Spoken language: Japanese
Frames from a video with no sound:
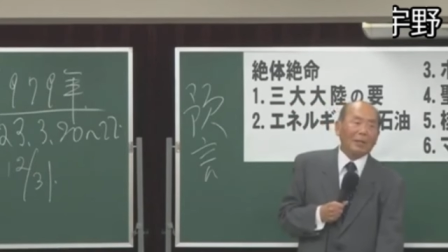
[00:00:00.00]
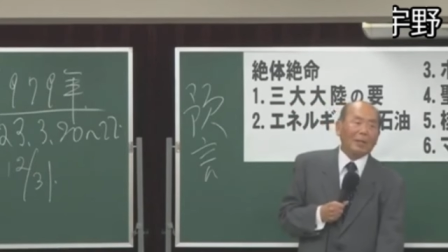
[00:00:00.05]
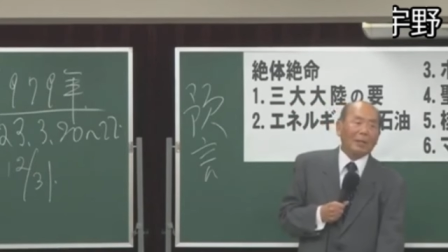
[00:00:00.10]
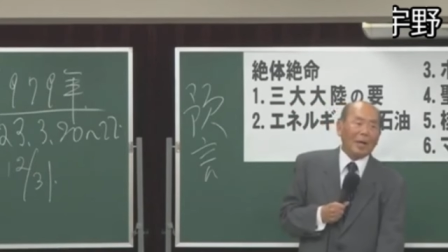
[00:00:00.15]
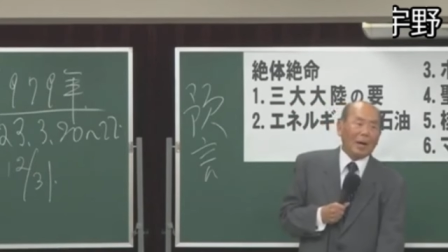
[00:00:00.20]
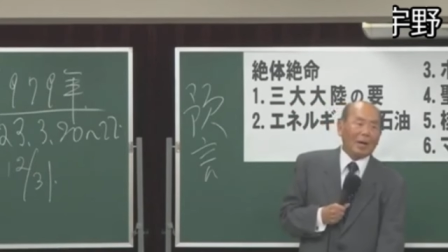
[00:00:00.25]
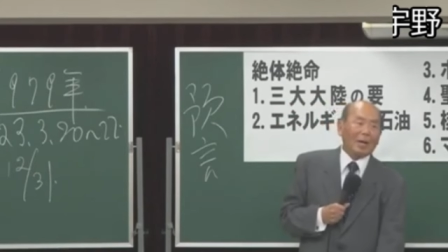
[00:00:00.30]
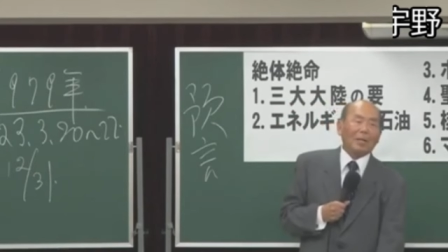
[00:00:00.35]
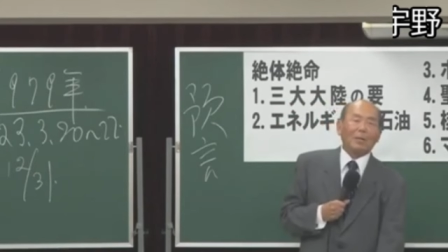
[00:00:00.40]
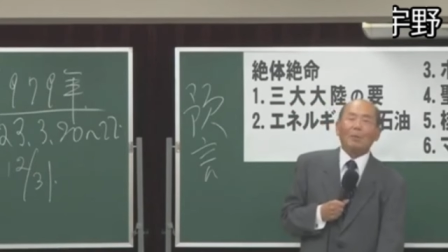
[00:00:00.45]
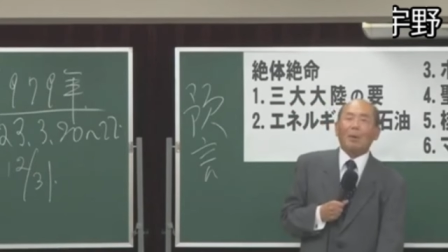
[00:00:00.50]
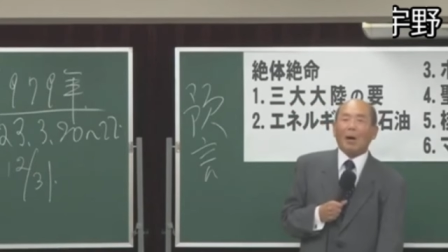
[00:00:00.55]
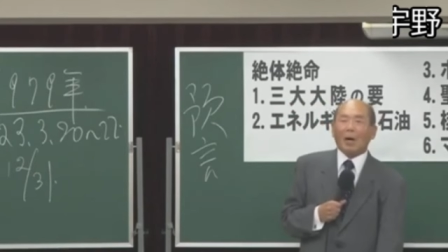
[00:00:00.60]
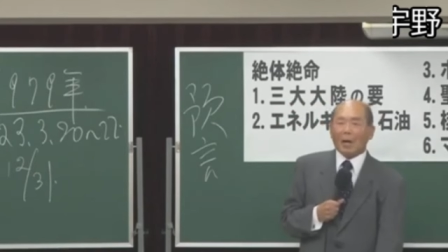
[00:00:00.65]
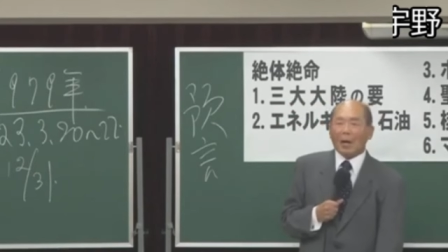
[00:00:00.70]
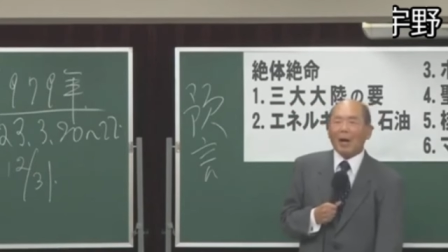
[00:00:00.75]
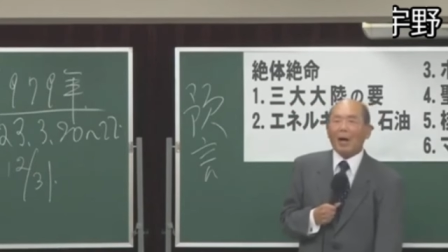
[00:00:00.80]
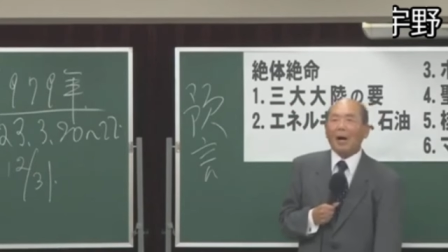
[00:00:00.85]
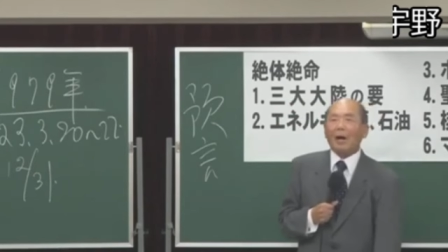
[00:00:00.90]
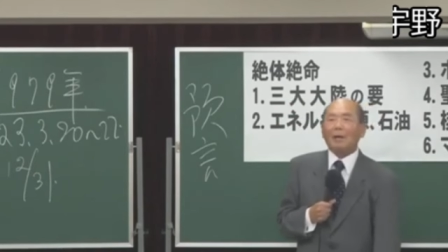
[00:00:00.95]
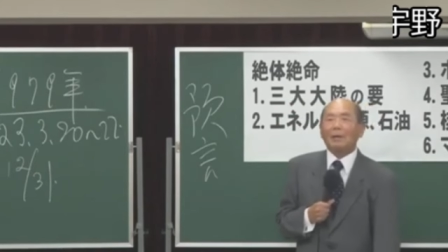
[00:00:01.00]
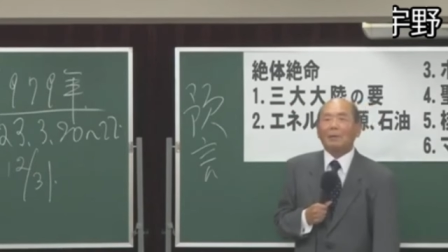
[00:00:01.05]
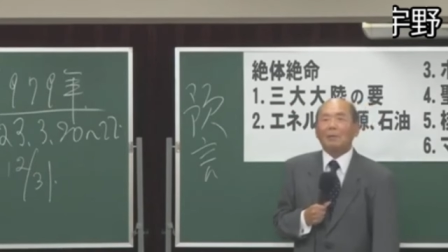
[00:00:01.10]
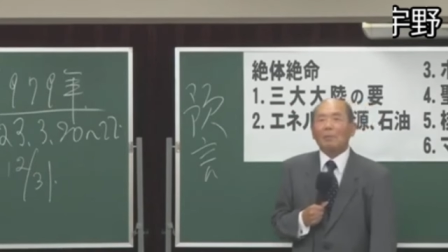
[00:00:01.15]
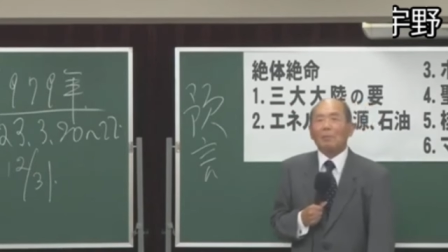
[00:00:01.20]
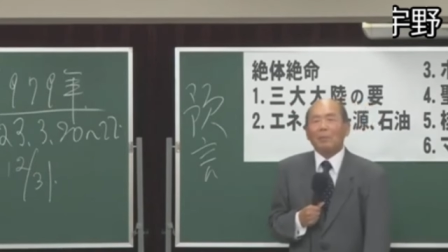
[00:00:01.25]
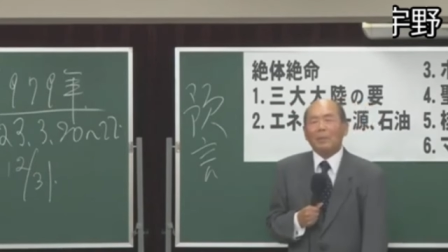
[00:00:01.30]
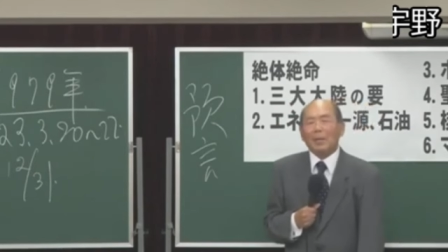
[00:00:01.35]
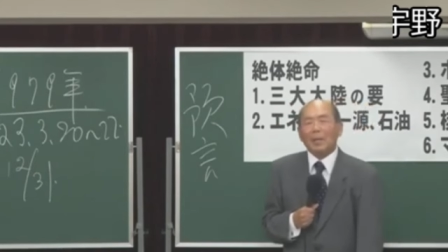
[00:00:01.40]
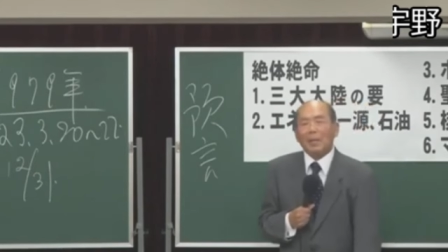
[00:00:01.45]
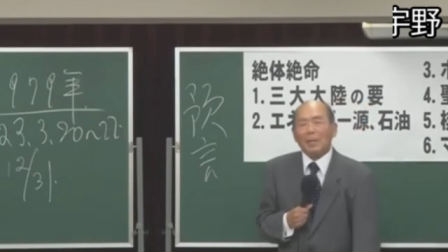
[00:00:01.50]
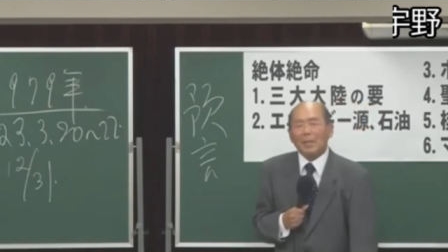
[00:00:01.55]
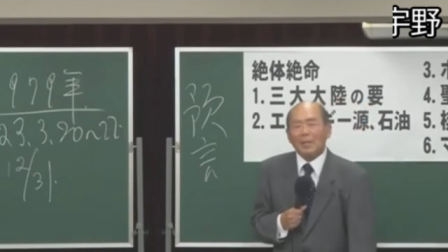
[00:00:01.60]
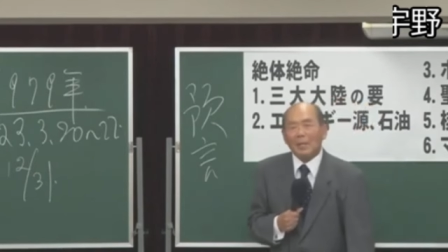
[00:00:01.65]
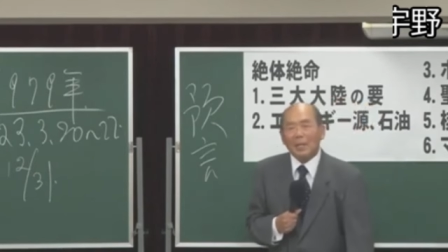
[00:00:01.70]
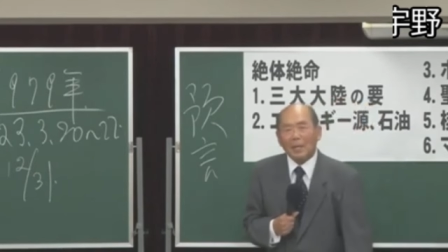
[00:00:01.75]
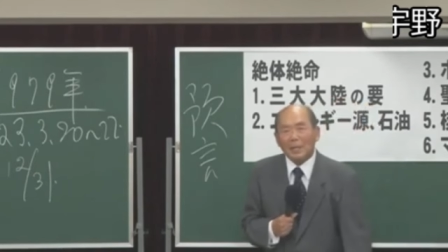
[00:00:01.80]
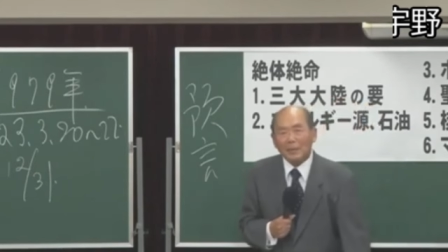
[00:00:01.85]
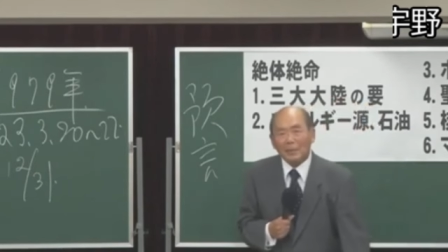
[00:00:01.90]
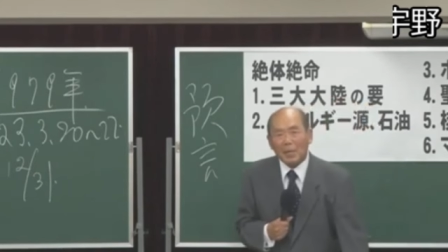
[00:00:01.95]
だから今か
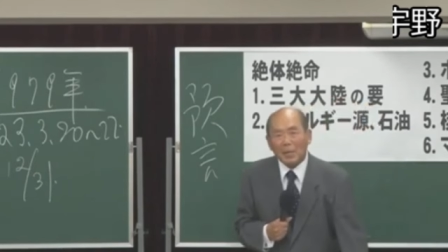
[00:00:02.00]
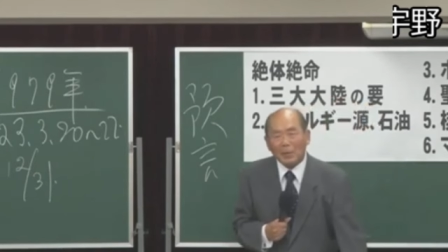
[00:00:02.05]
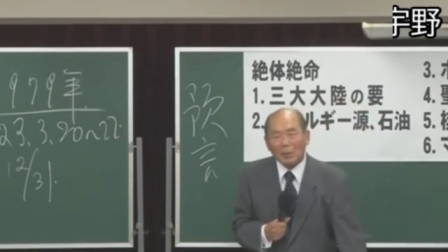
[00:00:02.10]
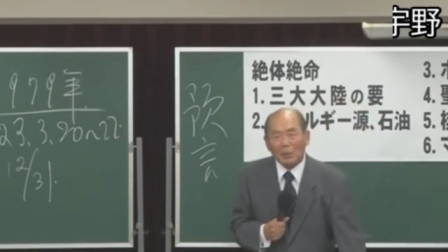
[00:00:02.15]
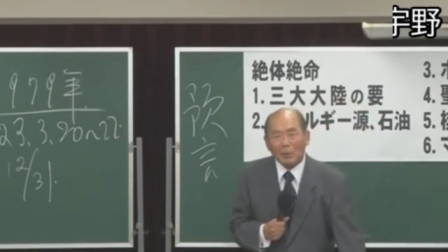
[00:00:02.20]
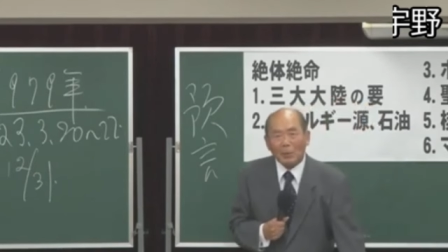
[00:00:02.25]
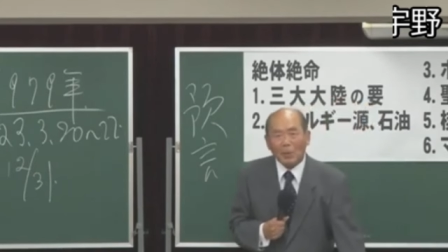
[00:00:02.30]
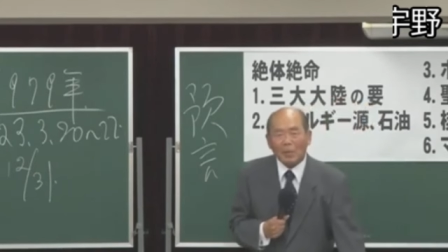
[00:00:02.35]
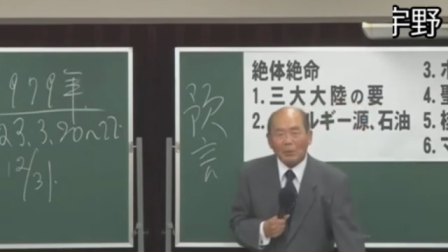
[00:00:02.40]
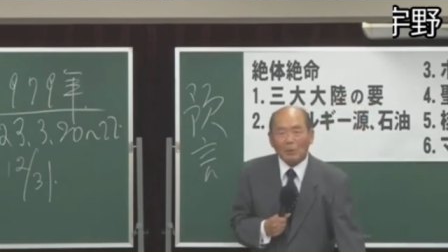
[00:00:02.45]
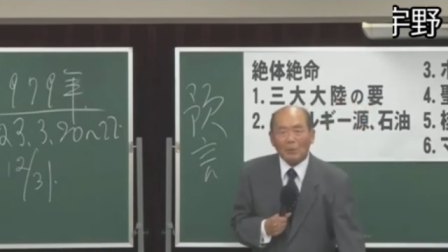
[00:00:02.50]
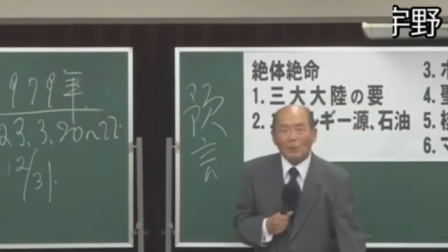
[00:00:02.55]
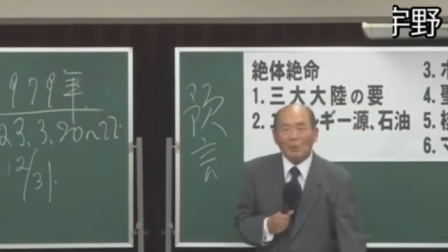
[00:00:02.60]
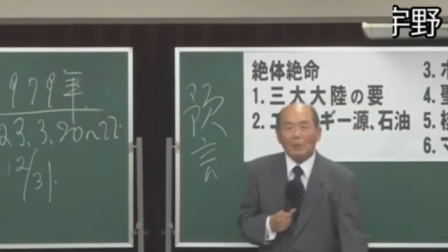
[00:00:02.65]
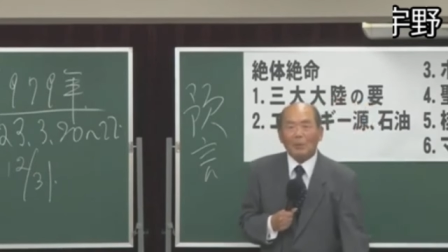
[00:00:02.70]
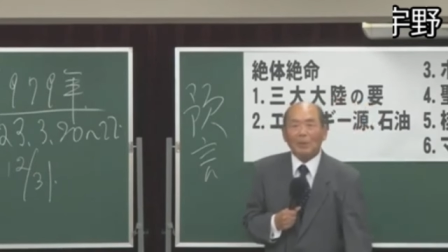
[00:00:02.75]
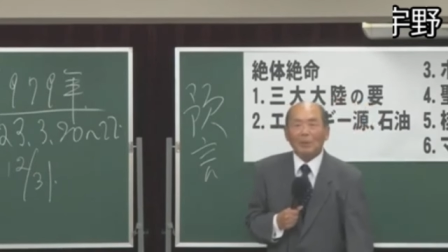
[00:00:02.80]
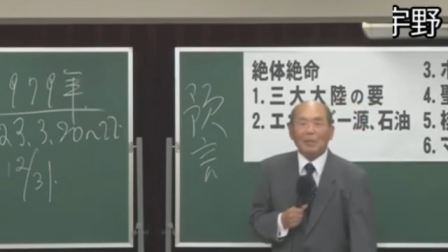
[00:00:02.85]
ら1940